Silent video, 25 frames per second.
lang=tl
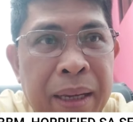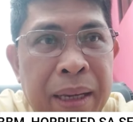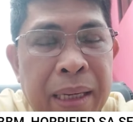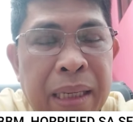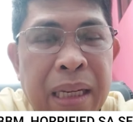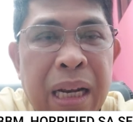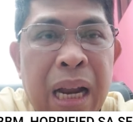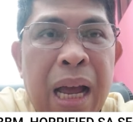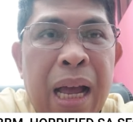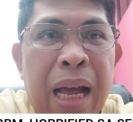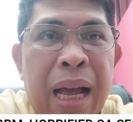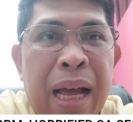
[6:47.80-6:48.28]

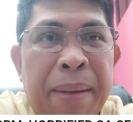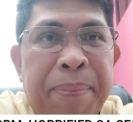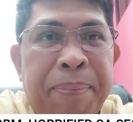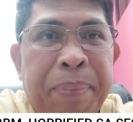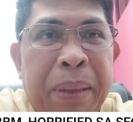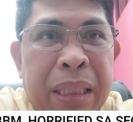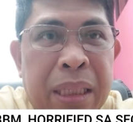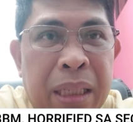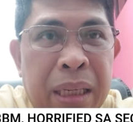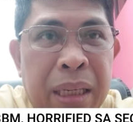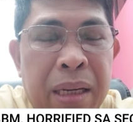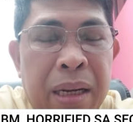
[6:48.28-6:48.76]
na
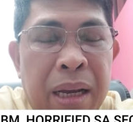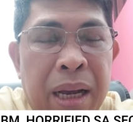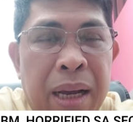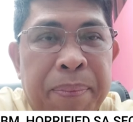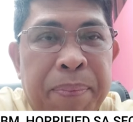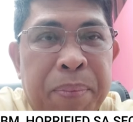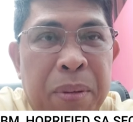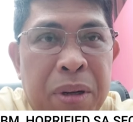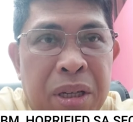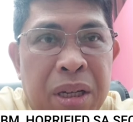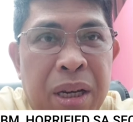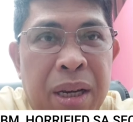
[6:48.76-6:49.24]
pasi-
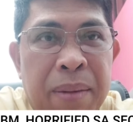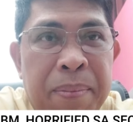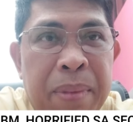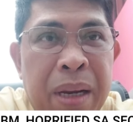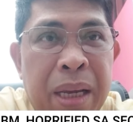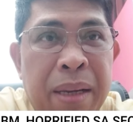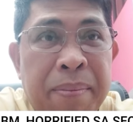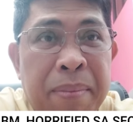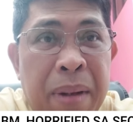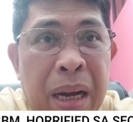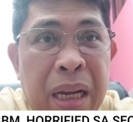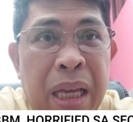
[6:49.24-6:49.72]
uh,
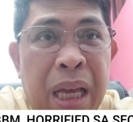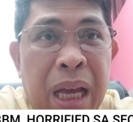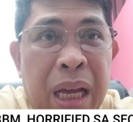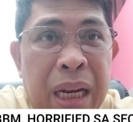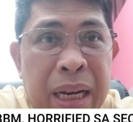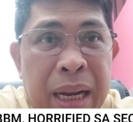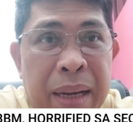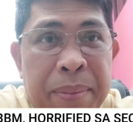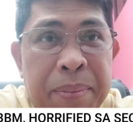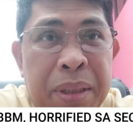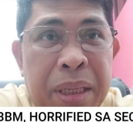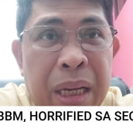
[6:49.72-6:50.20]
posibleng
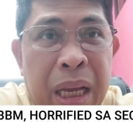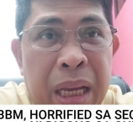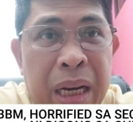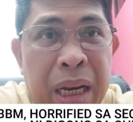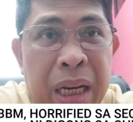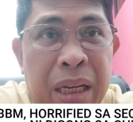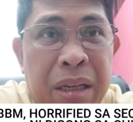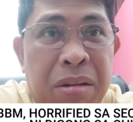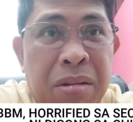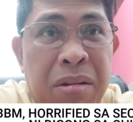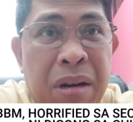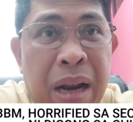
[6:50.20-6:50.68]
mangialam sa
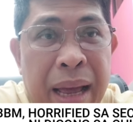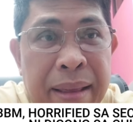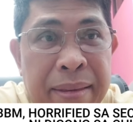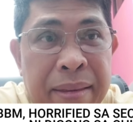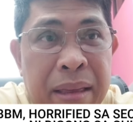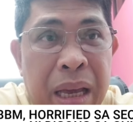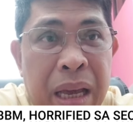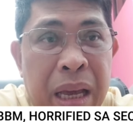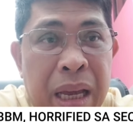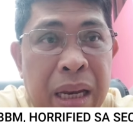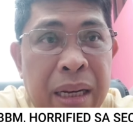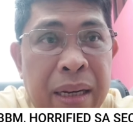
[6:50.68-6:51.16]
eleksyon
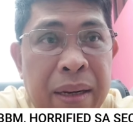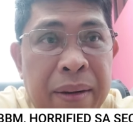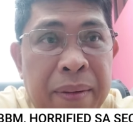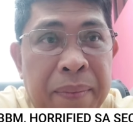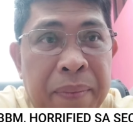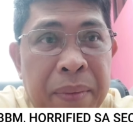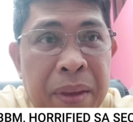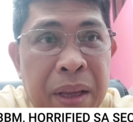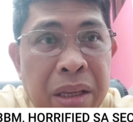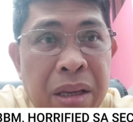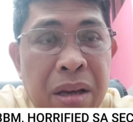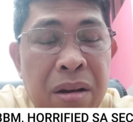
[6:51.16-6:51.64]
natin
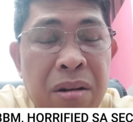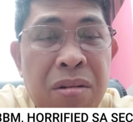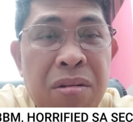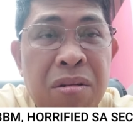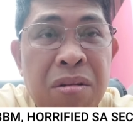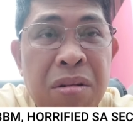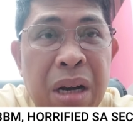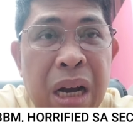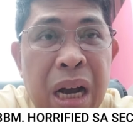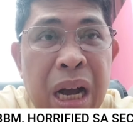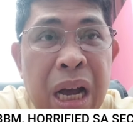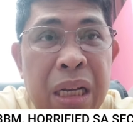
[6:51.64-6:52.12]

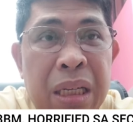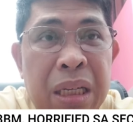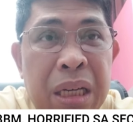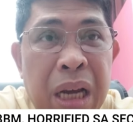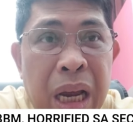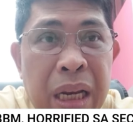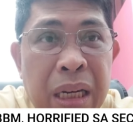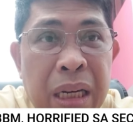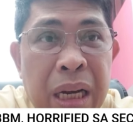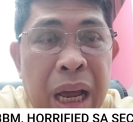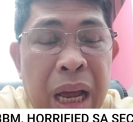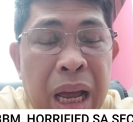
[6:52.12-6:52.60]
yung uh,
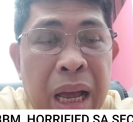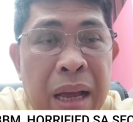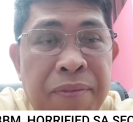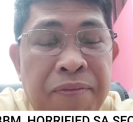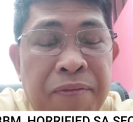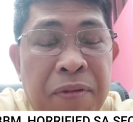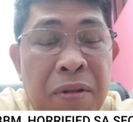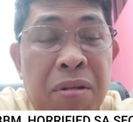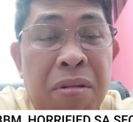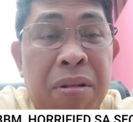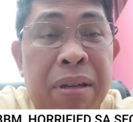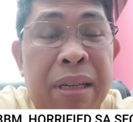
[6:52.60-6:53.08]
China
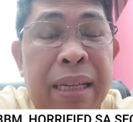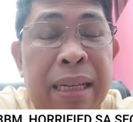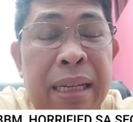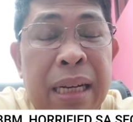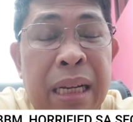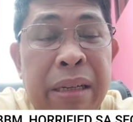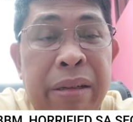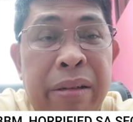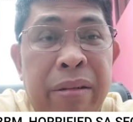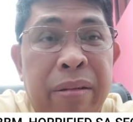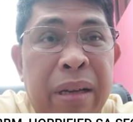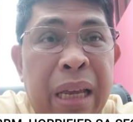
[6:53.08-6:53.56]
foreign
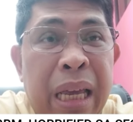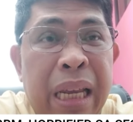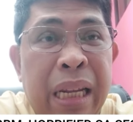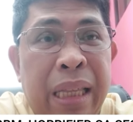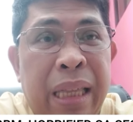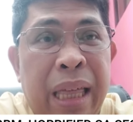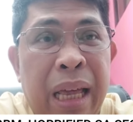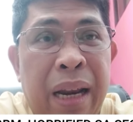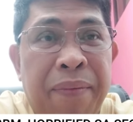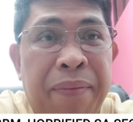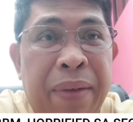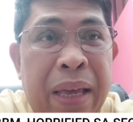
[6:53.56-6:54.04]
ano
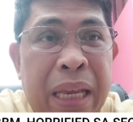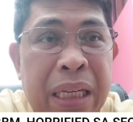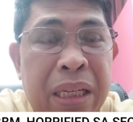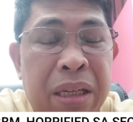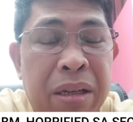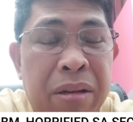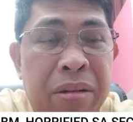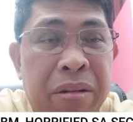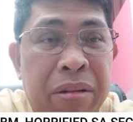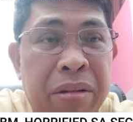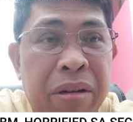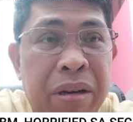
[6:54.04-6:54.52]

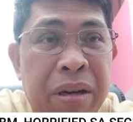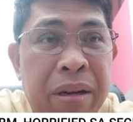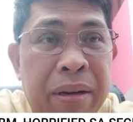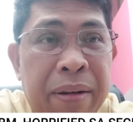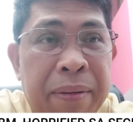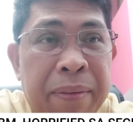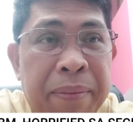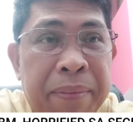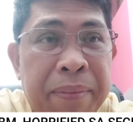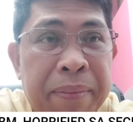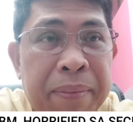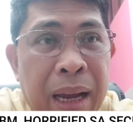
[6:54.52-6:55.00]
intervention
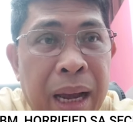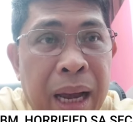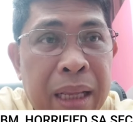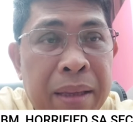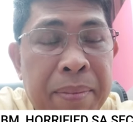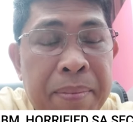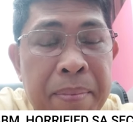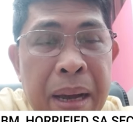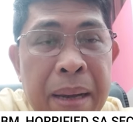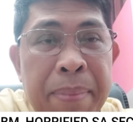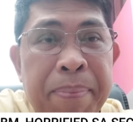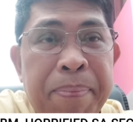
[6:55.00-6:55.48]

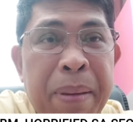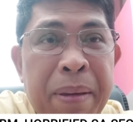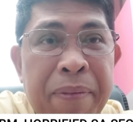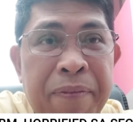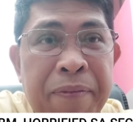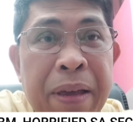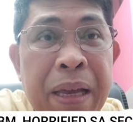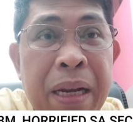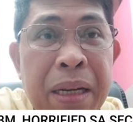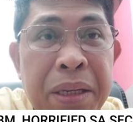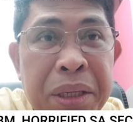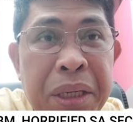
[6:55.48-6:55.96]
at
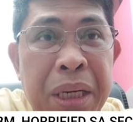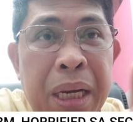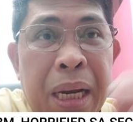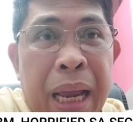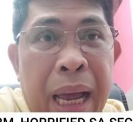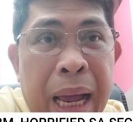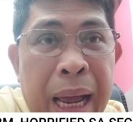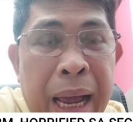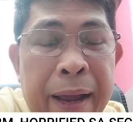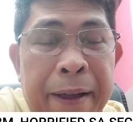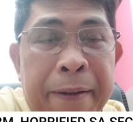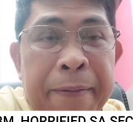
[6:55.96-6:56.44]
magpifield
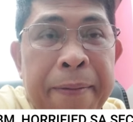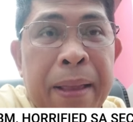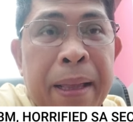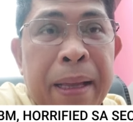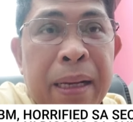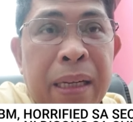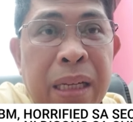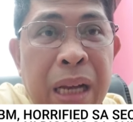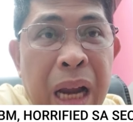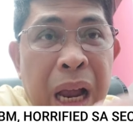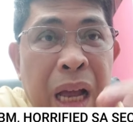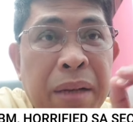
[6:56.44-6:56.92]
sila
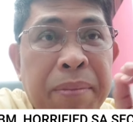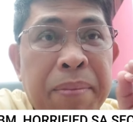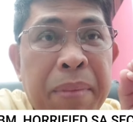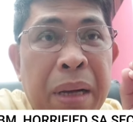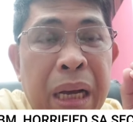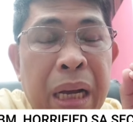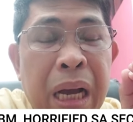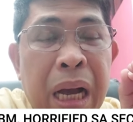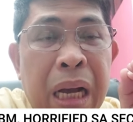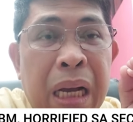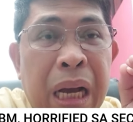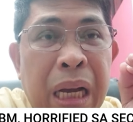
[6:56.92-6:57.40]
ng
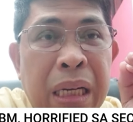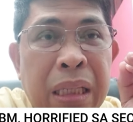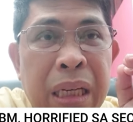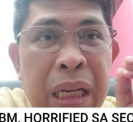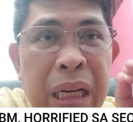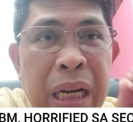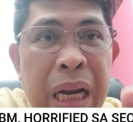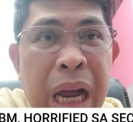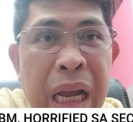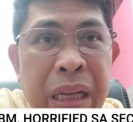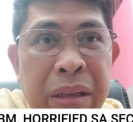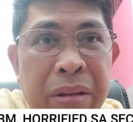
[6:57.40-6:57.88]
mga
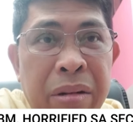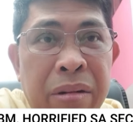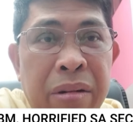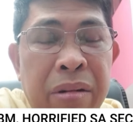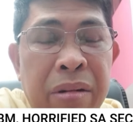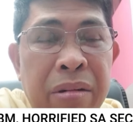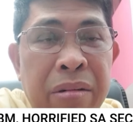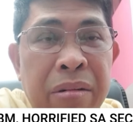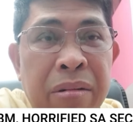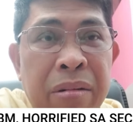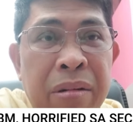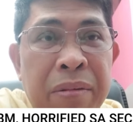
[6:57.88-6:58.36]

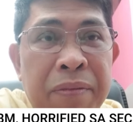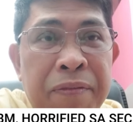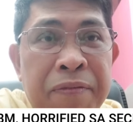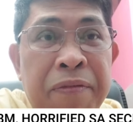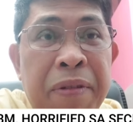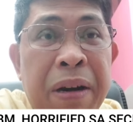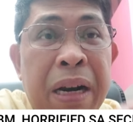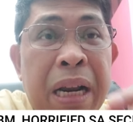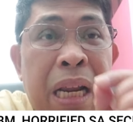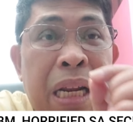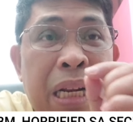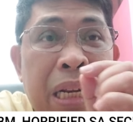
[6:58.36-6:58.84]
kandidatong
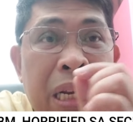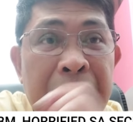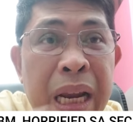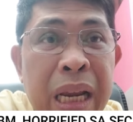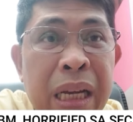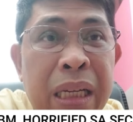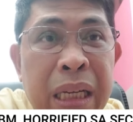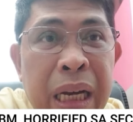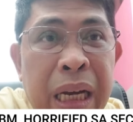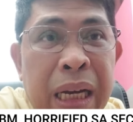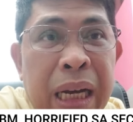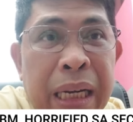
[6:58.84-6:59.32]

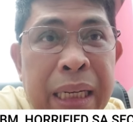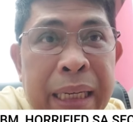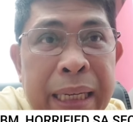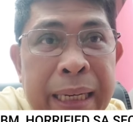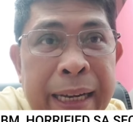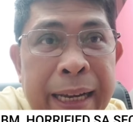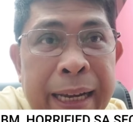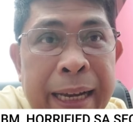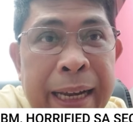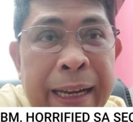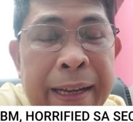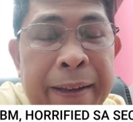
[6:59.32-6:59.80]
friendly sa
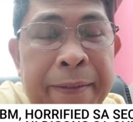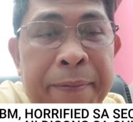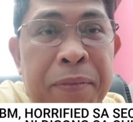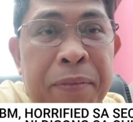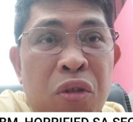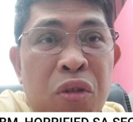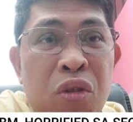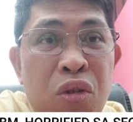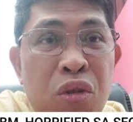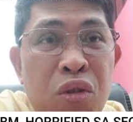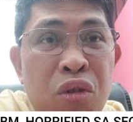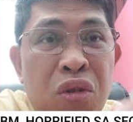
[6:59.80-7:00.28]
kanila,
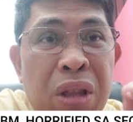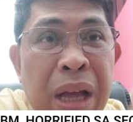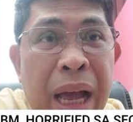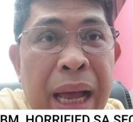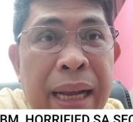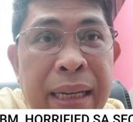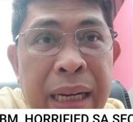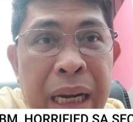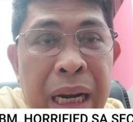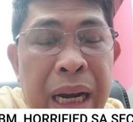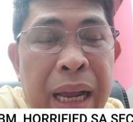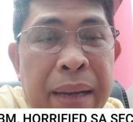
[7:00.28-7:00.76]

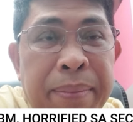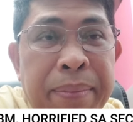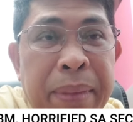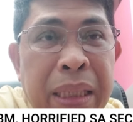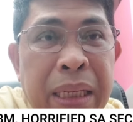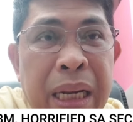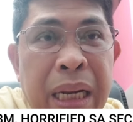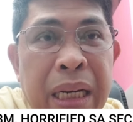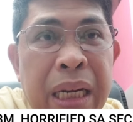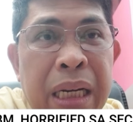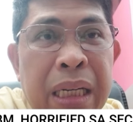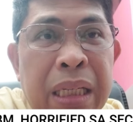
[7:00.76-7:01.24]
tuta nila
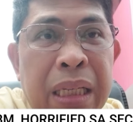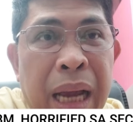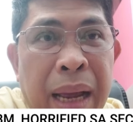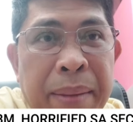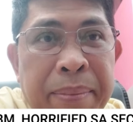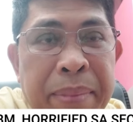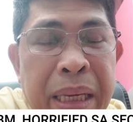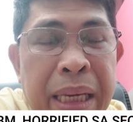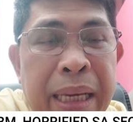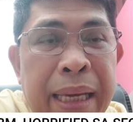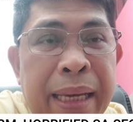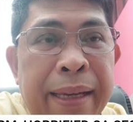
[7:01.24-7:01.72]
madaling
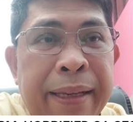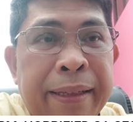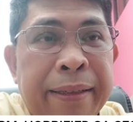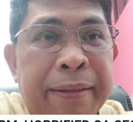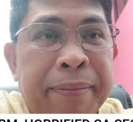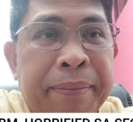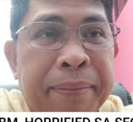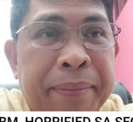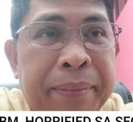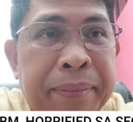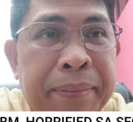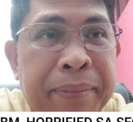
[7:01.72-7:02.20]
sabi
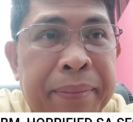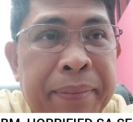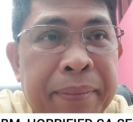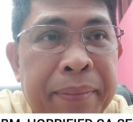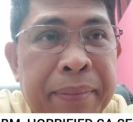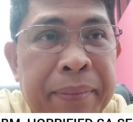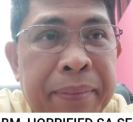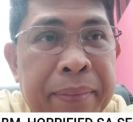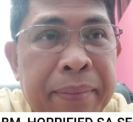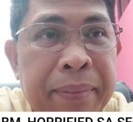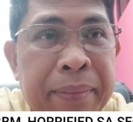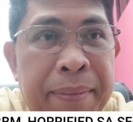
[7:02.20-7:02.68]

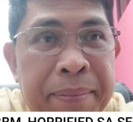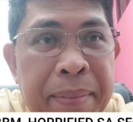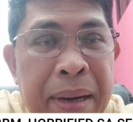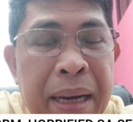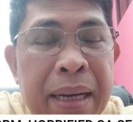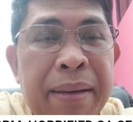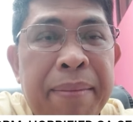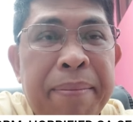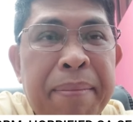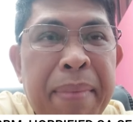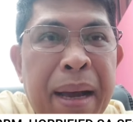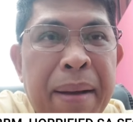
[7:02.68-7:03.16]

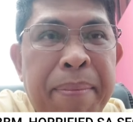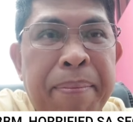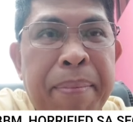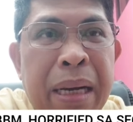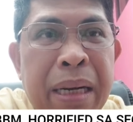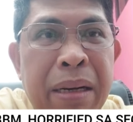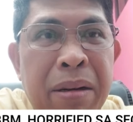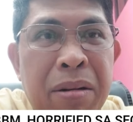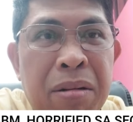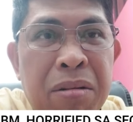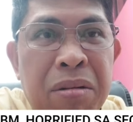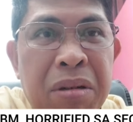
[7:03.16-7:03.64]

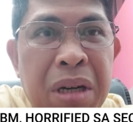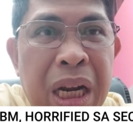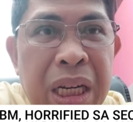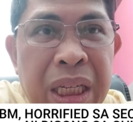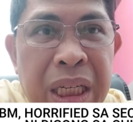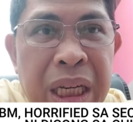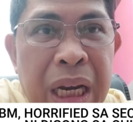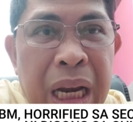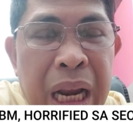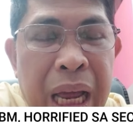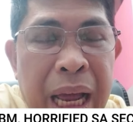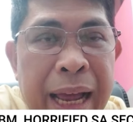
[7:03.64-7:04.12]
magmamanok na
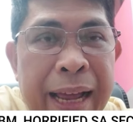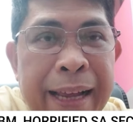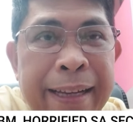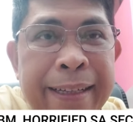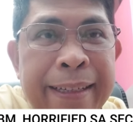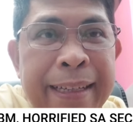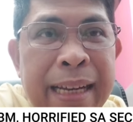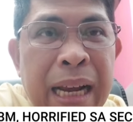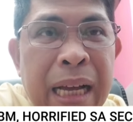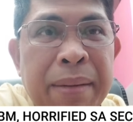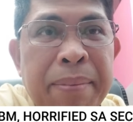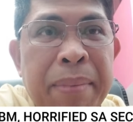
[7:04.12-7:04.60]
sila
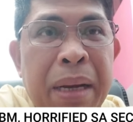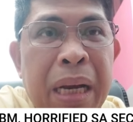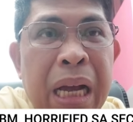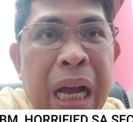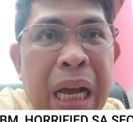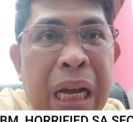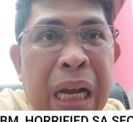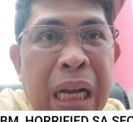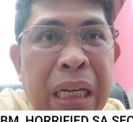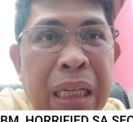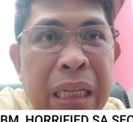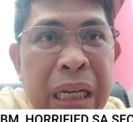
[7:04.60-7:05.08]
ng
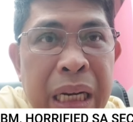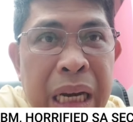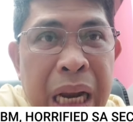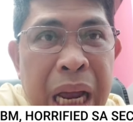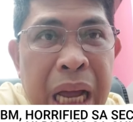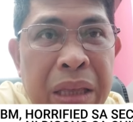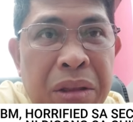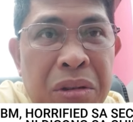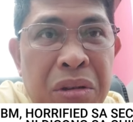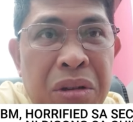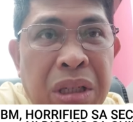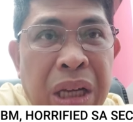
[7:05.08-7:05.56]
mga
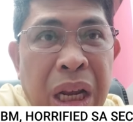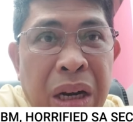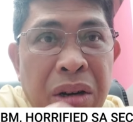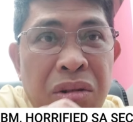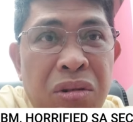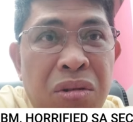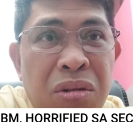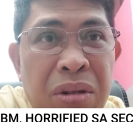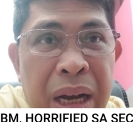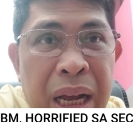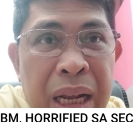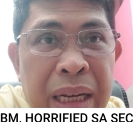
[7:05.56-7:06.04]
kandidato sa
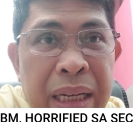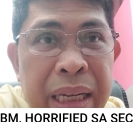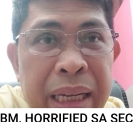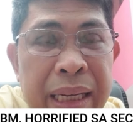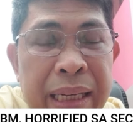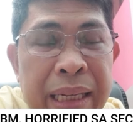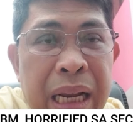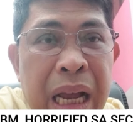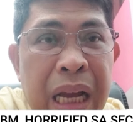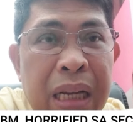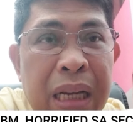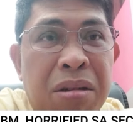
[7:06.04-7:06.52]
local
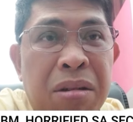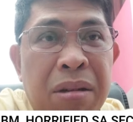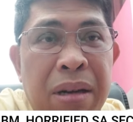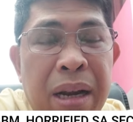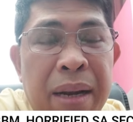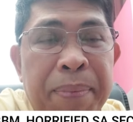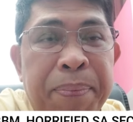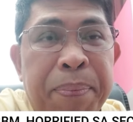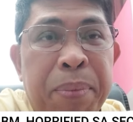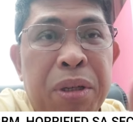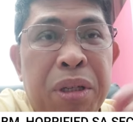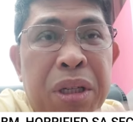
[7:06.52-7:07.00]
and
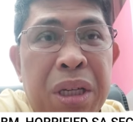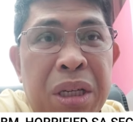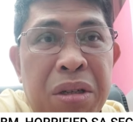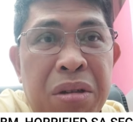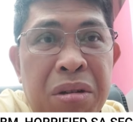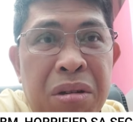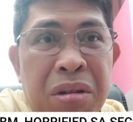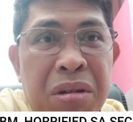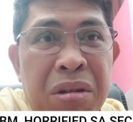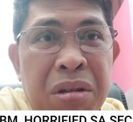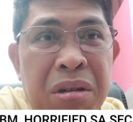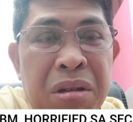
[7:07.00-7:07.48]
national
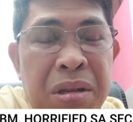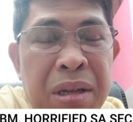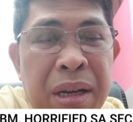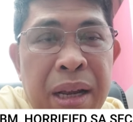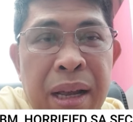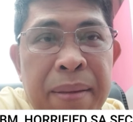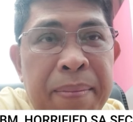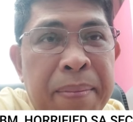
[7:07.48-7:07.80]
positions.